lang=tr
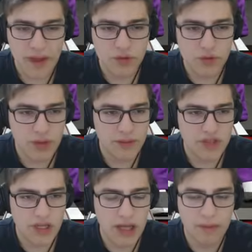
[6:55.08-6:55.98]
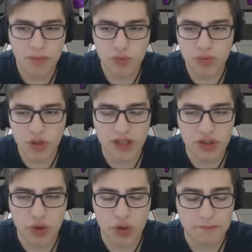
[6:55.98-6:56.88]
Yani şöyle bir şey ama bu buna
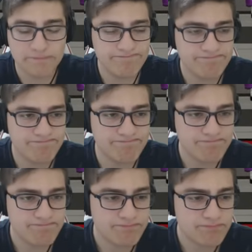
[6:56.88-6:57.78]
gidiyor. Hmm.